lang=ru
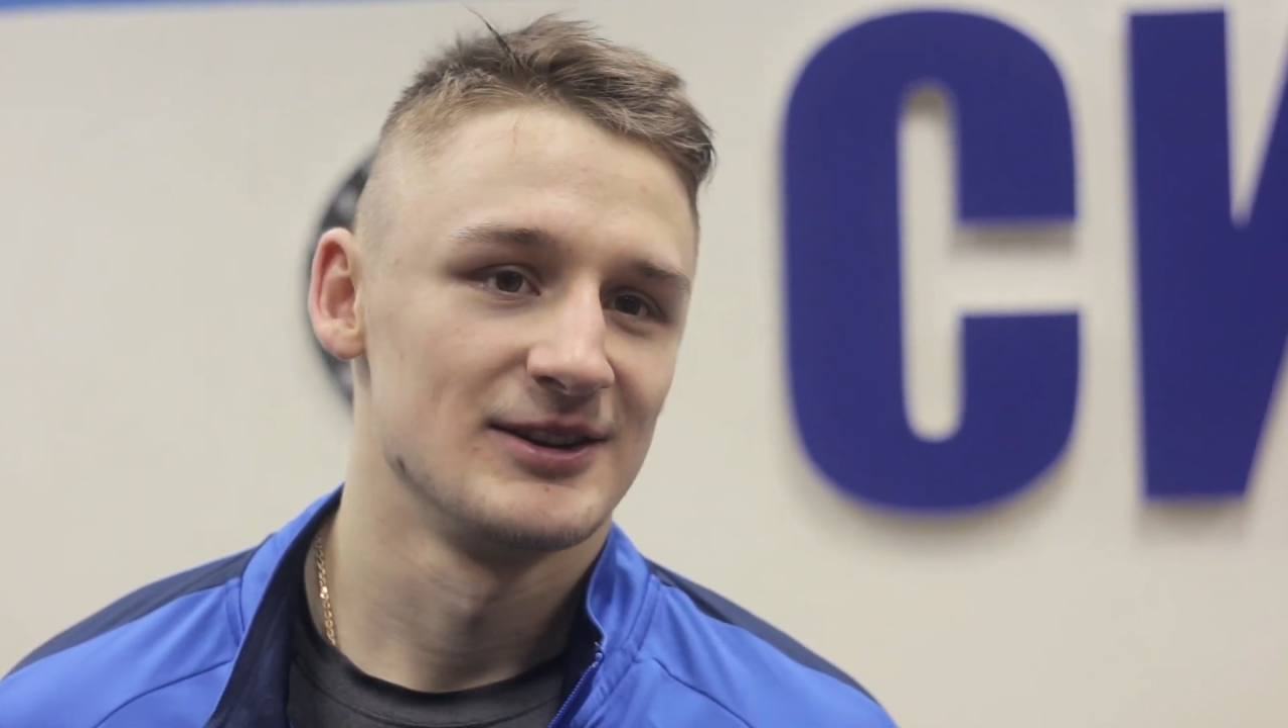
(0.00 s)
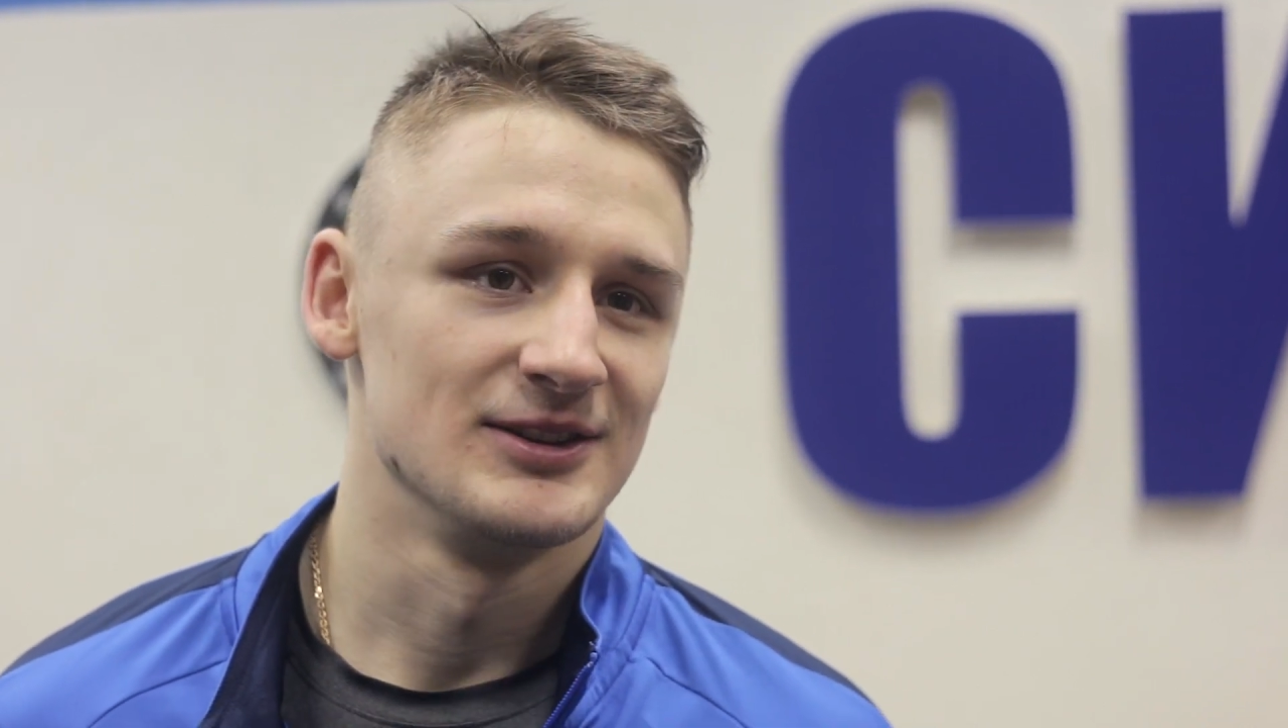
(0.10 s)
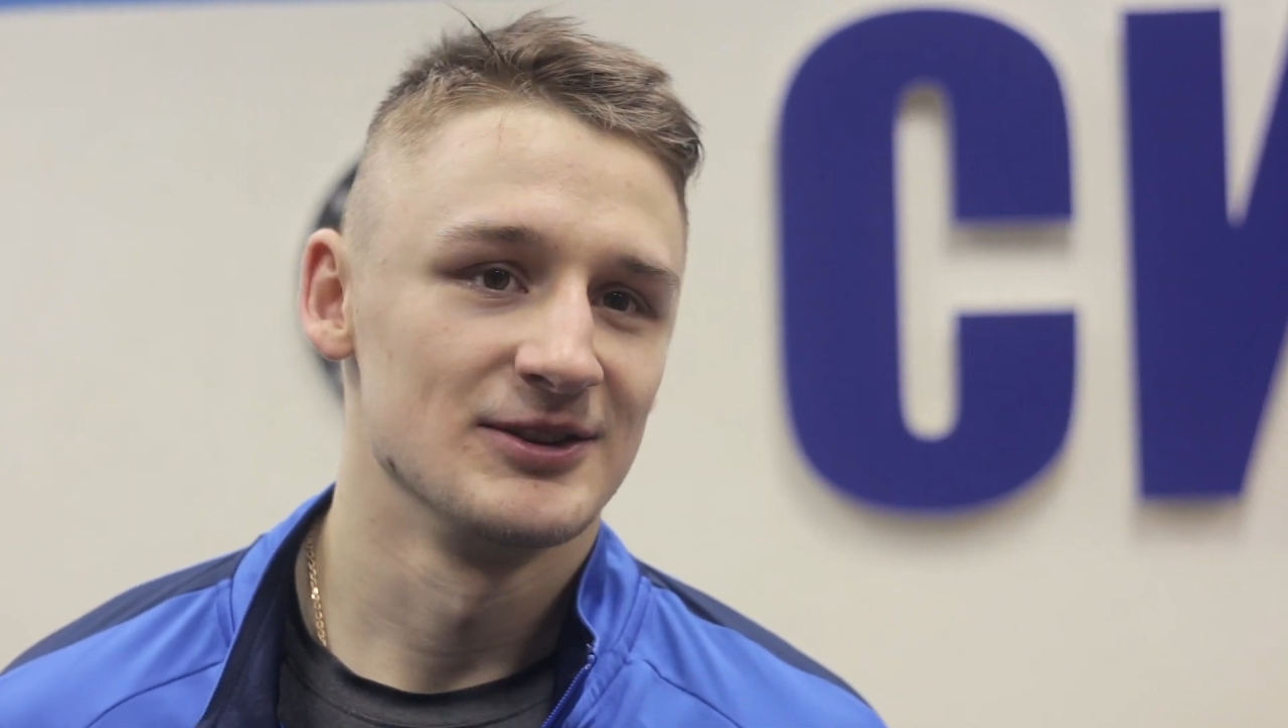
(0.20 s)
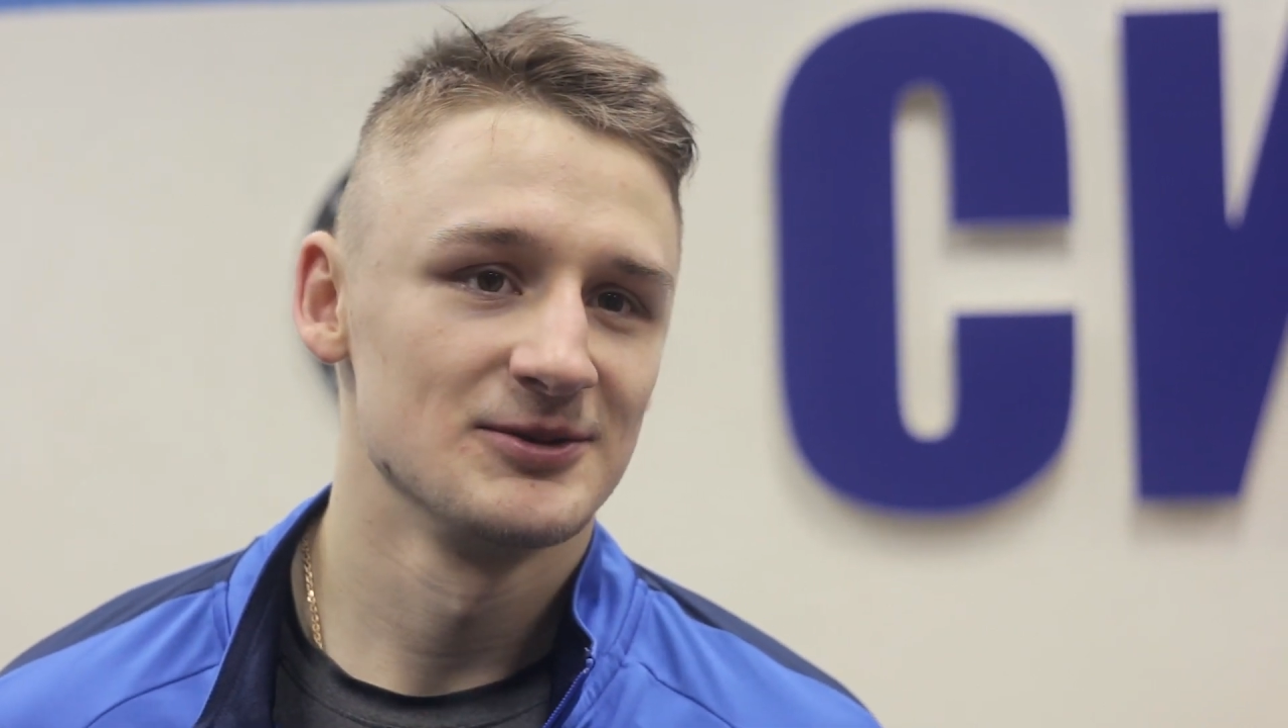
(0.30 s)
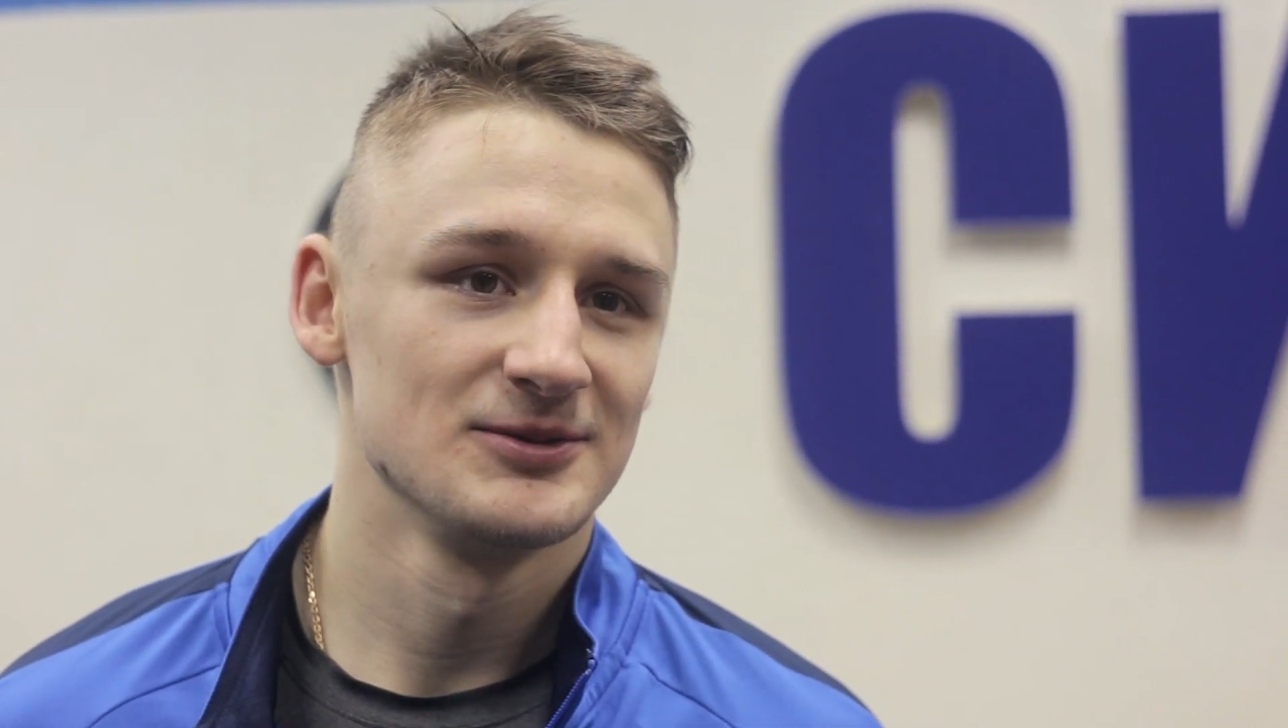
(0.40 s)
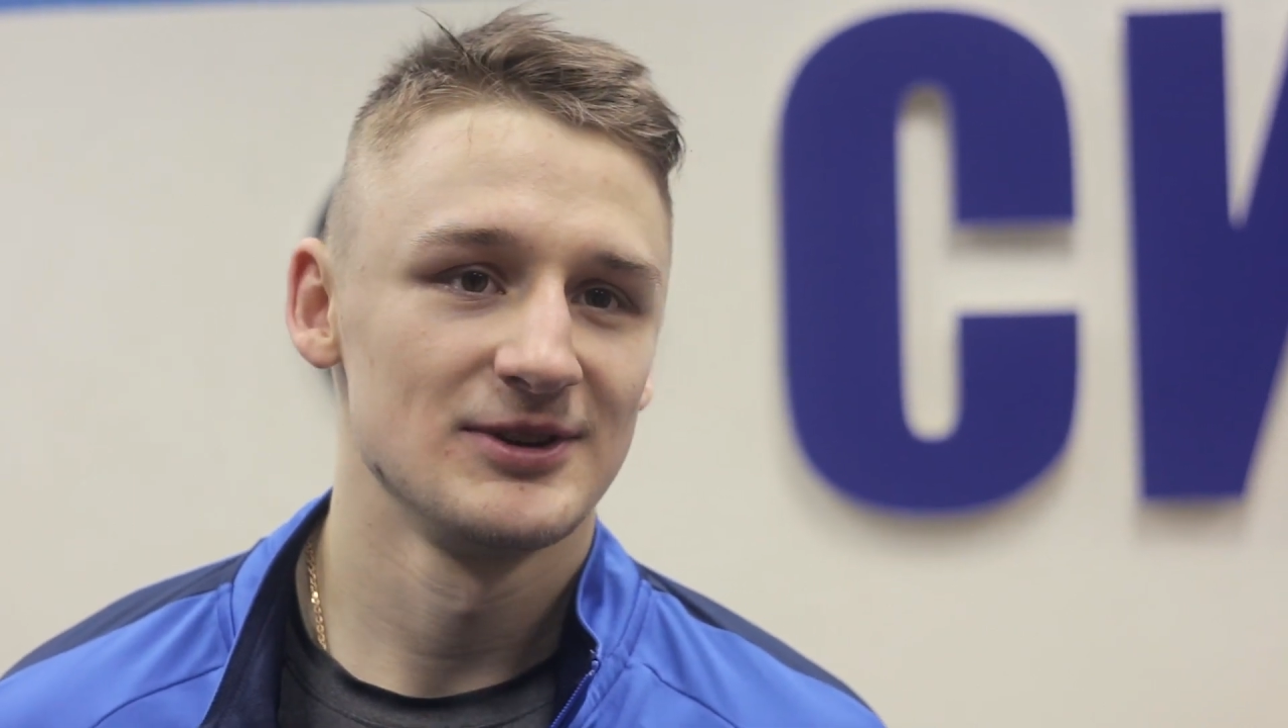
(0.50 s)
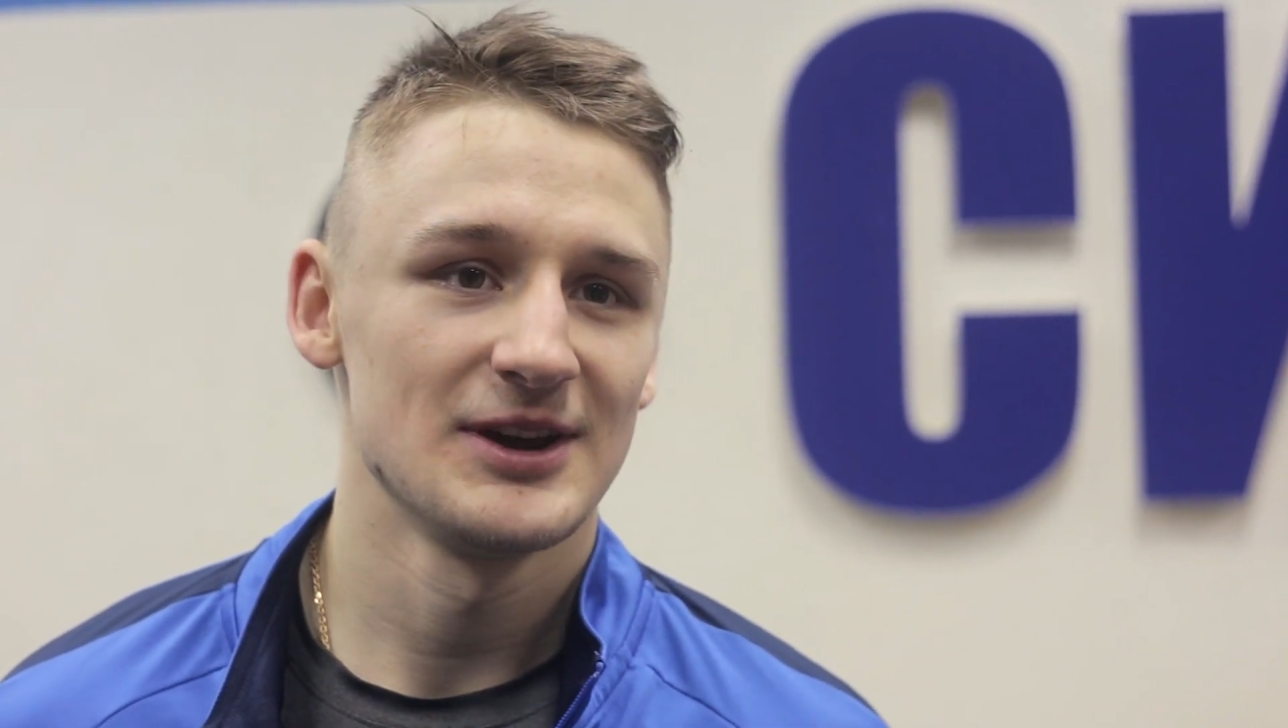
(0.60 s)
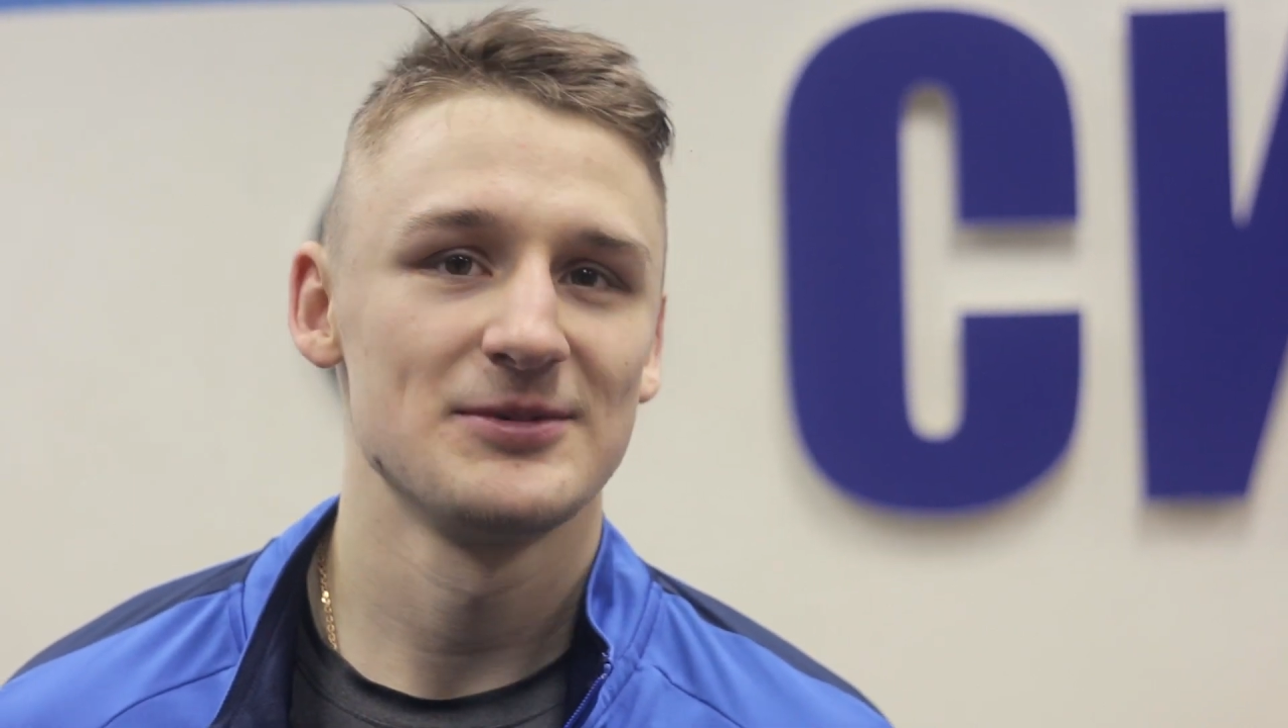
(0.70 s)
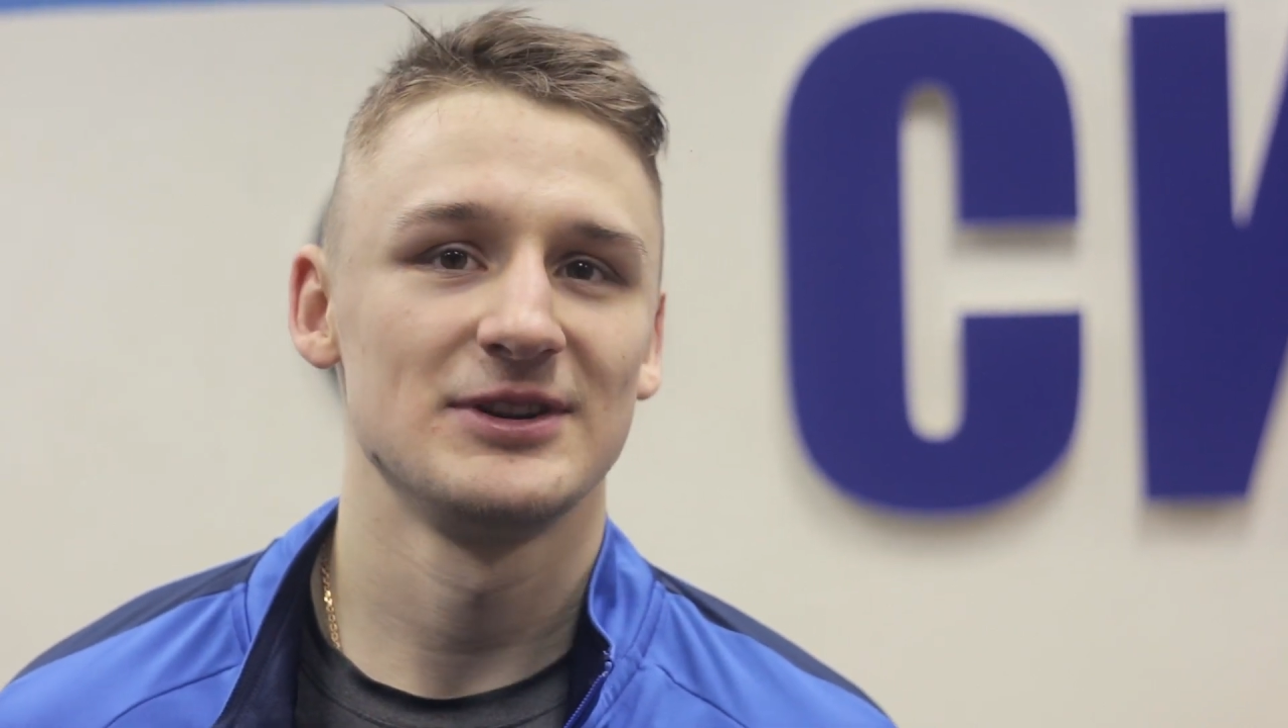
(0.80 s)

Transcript: Ну, я